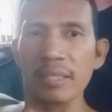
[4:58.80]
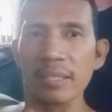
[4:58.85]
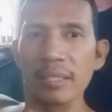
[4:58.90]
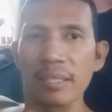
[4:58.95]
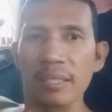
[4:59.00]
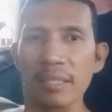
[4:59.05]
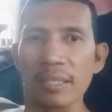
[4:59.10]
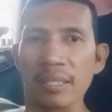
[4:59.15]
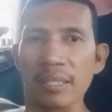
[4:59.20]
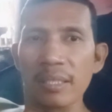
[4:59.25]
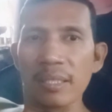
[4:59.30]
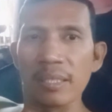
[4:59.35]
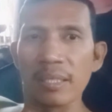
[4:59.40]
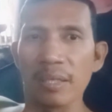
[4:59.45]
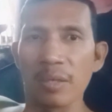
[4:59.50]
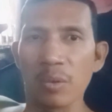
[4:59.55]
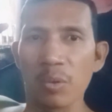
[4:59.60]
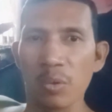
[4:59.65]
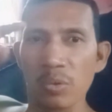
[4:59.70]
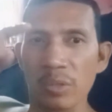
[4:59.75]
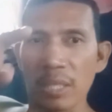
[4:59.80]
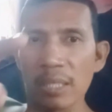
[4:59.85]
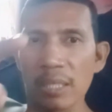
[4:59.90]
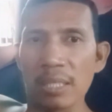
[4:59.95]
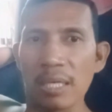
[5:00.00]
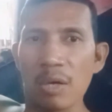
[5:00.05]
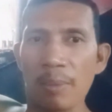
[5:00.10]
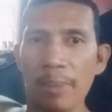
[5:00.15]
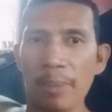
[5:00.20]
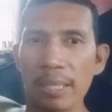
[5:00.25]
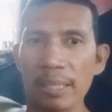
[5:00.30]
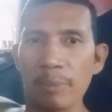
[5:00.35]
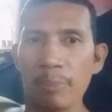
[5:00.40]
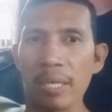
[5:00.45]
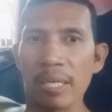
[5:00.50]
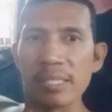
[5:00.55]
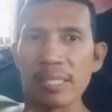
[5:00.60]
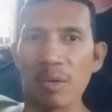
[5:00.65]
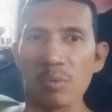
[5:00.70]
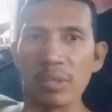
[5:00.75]
unang laban ko pa lang sa
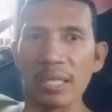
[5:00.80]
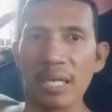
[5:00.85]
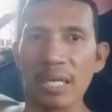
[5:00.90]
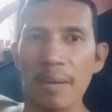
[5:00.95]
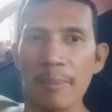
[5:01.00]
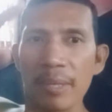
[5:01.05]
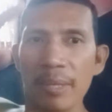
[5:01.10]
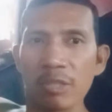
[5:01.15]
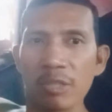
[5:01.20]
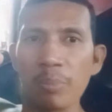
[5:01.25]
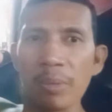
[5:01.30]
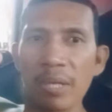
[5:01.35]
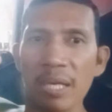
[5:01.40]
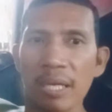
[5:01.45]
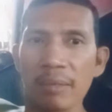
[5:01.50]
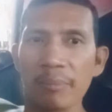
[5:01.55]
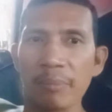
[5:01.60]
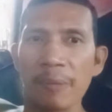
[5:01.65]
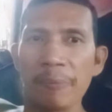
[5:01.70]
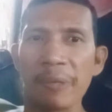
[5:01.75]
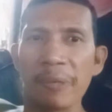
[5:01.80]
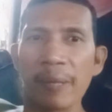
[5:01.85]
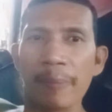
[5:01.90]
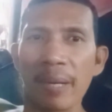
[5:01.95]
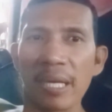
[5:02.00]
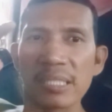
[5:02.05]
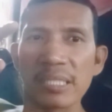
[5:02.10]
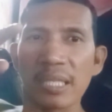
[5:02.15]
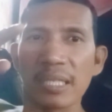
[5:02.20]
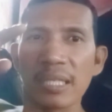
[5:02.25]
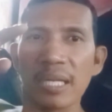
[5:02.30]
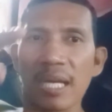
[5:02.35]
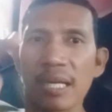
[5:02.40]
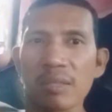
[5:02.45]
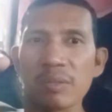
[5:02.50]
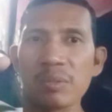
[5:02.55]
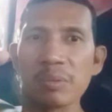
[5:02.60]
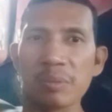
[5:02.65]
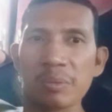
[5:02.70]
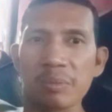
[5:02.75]
unang laban ko pa lang may pinabagsak na ako
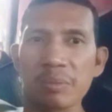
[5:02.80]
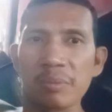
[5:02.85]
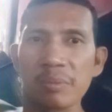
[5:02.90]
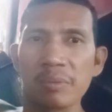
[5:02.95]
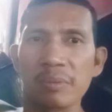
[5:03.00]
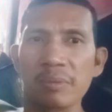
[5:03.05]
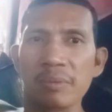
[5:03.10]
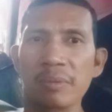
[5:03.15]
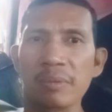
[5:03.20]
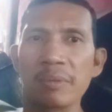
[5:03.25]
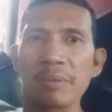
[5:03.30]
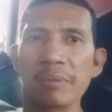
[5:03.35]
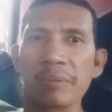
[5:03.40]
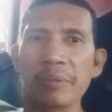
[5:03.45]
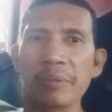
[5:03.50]
kaya